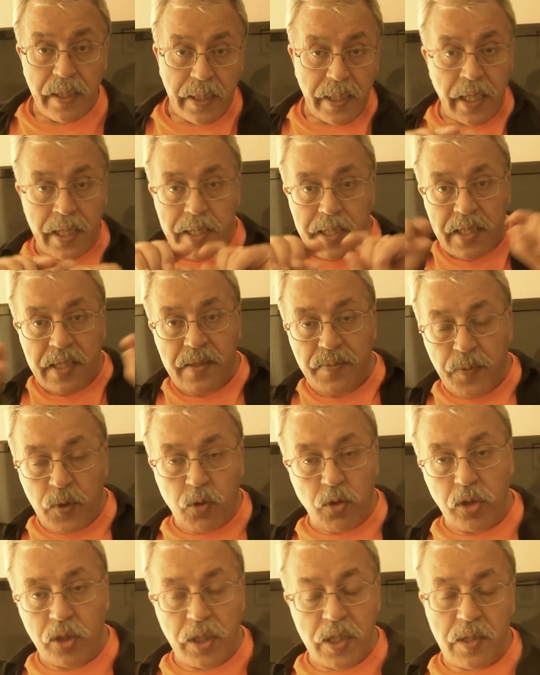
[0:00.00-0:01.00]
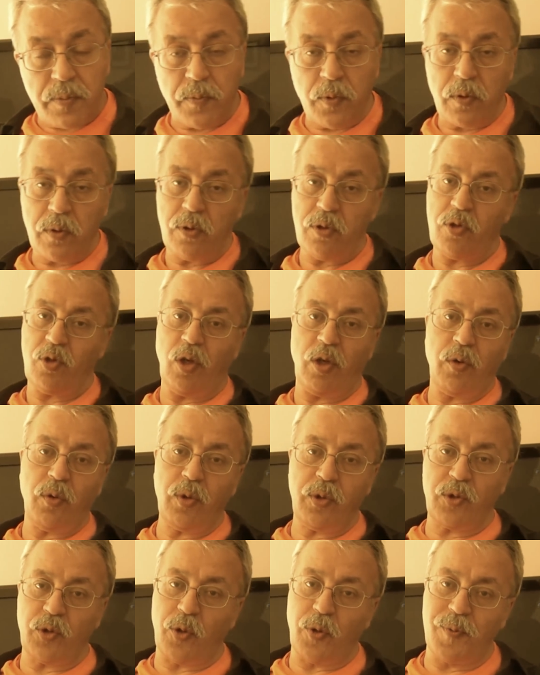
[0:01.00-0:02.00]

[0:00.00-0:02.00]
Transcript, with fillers: eğer ismi Türk ismi olursa oluyor.